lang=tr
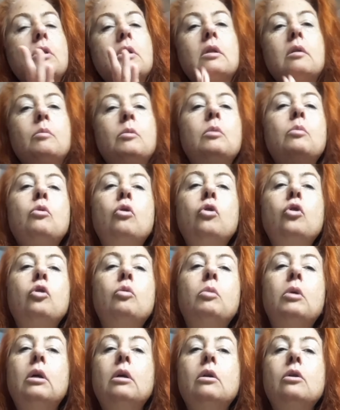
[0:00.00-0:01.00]
Cildime,
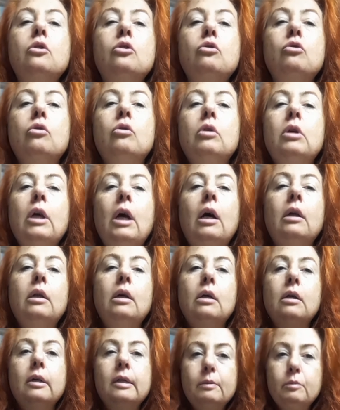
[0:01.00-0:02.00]
boynuma, şu
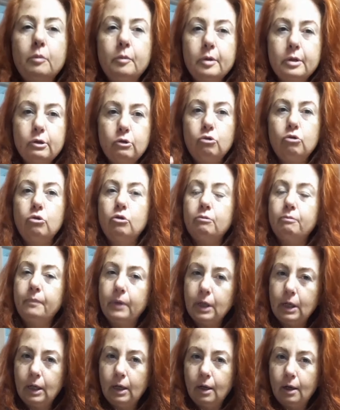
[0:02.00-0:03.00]
yerden kısmıma
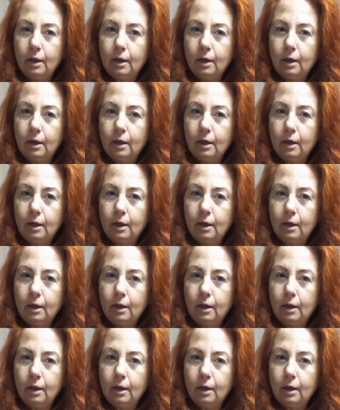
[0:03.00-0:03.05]
sürdüm.